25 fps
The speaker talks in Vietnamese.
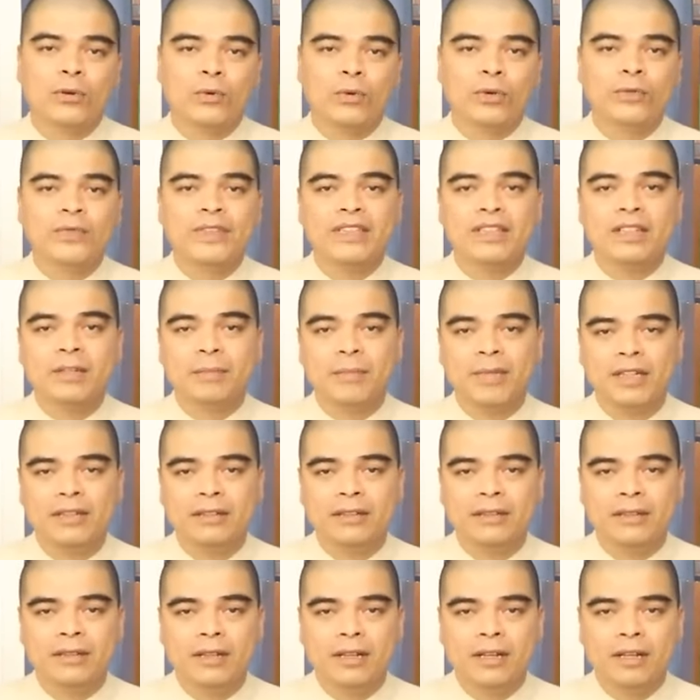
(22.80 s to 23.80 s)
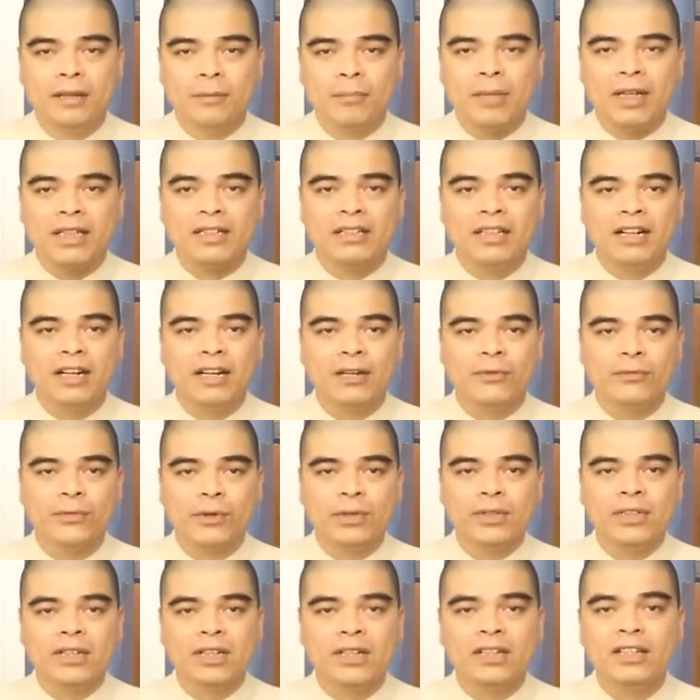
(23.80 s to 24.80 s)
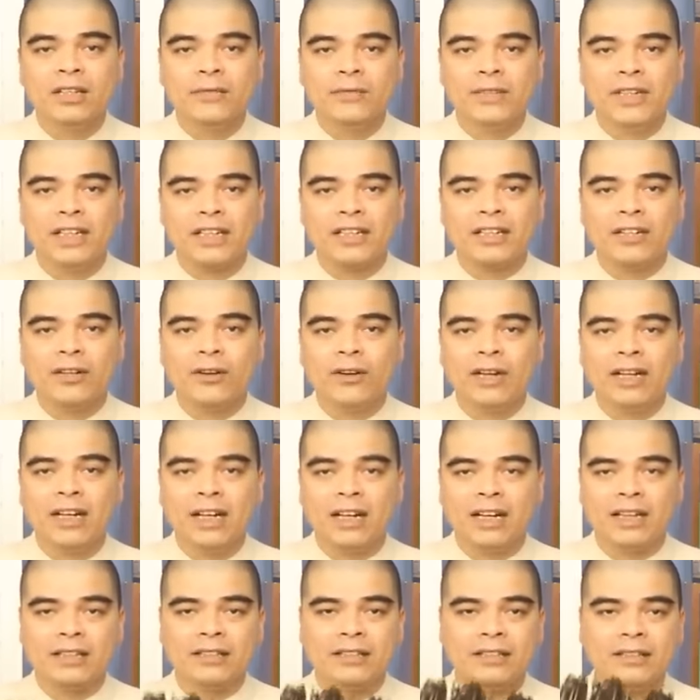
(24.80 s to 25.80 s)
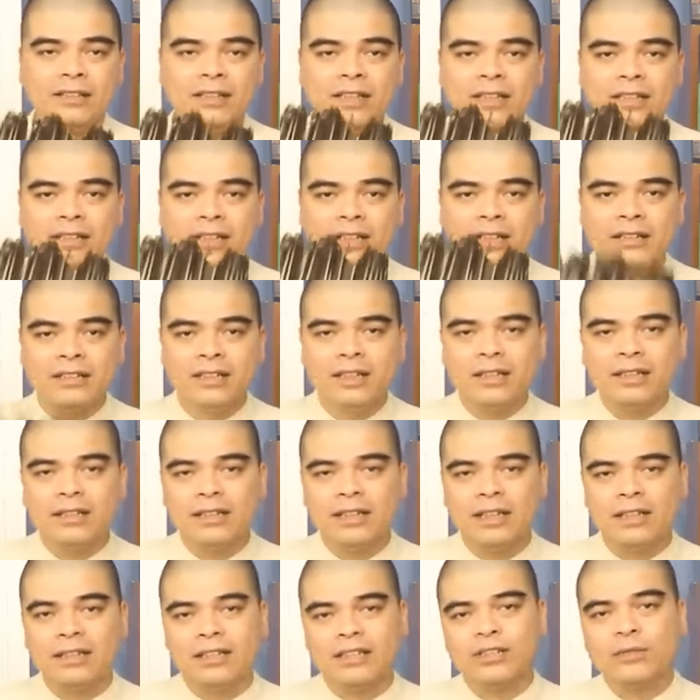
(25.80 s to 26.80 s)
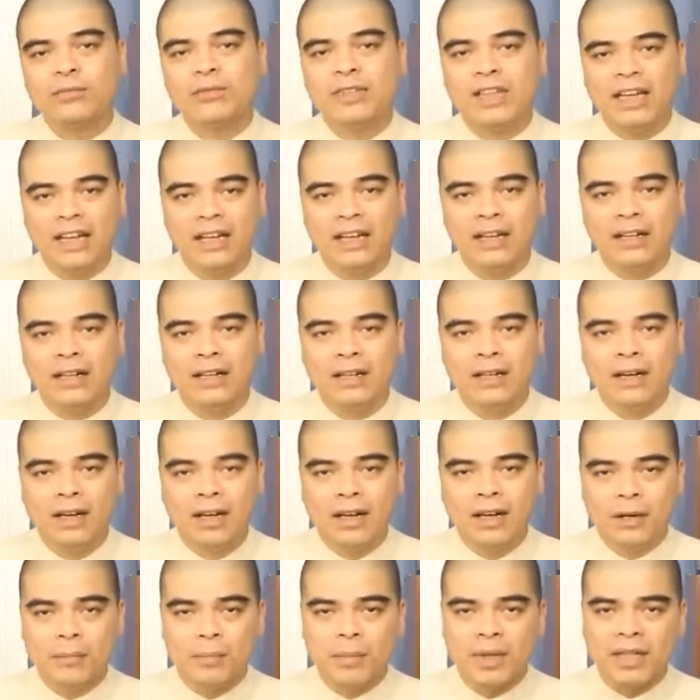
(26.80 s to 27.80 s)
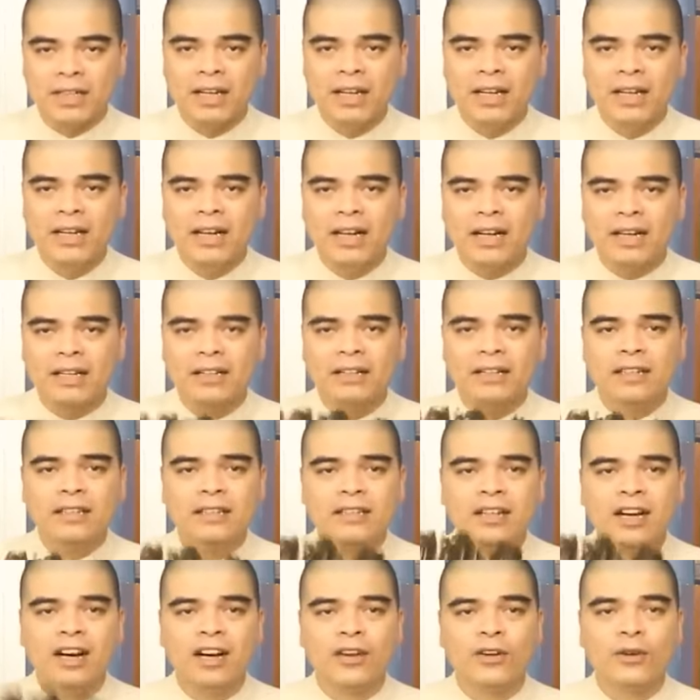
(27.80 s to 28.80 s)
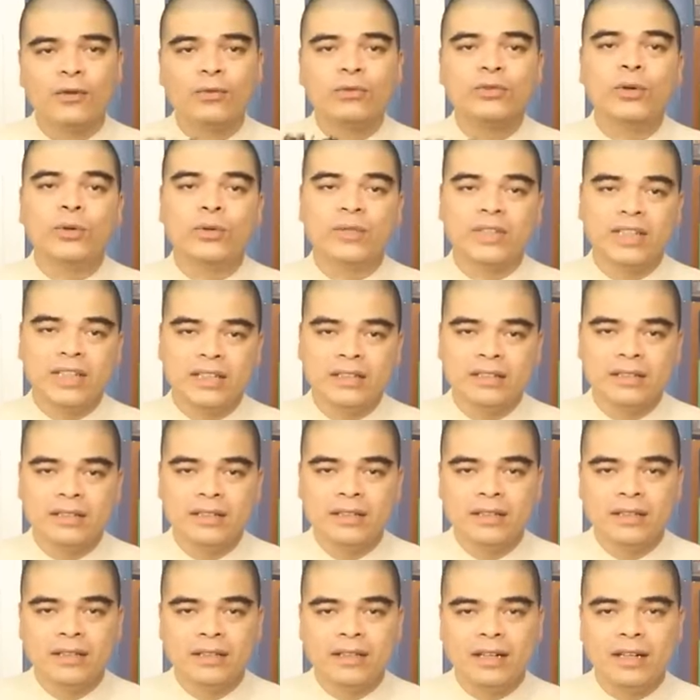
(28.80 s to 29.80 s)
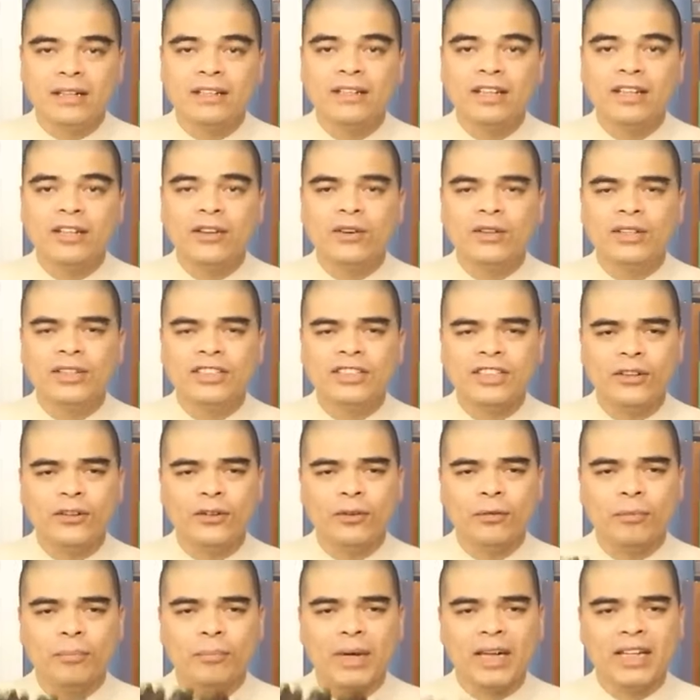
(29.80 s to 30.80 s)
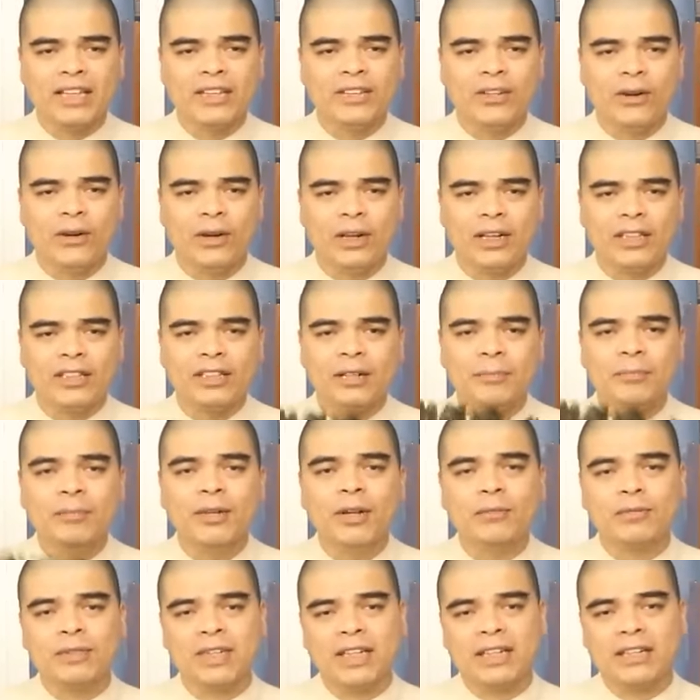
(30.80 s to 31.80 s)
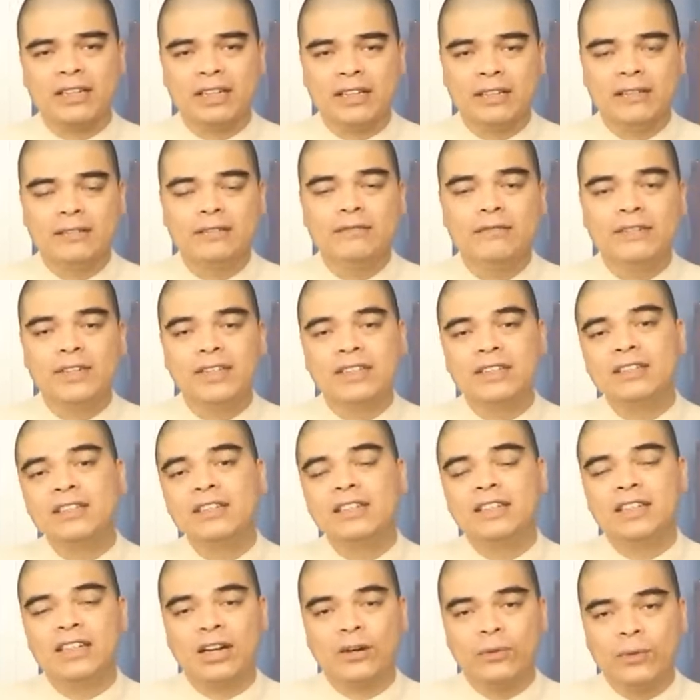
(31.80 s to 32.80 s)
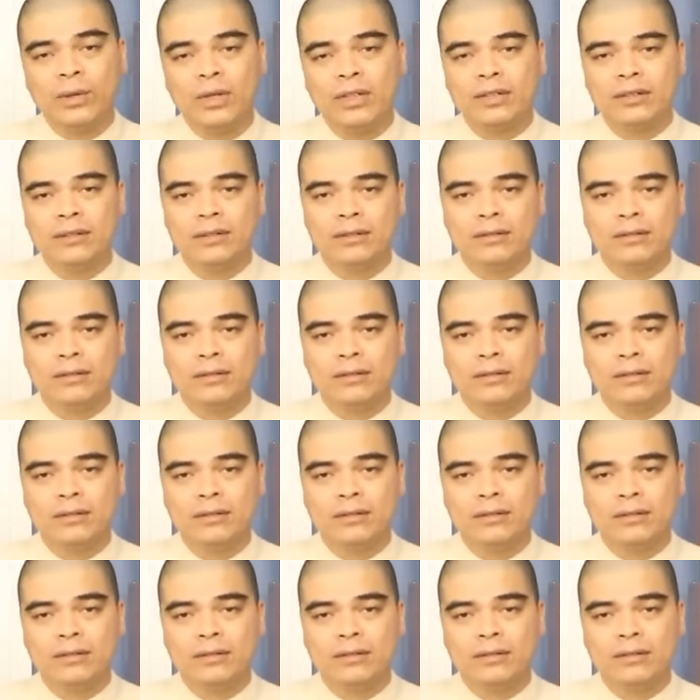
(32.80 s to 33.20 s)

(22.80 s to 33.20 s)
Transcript: Quý vị thân mến, bàn thờ vốn được người Việt coi là cái thứ linh thiêng nhất đặt ở trong nhà, bởi đây là cái nơi thờ cúng tổ tiên, là nơi con cháu bày tỏ cái tấm lòng thành kính với những người đã khuất.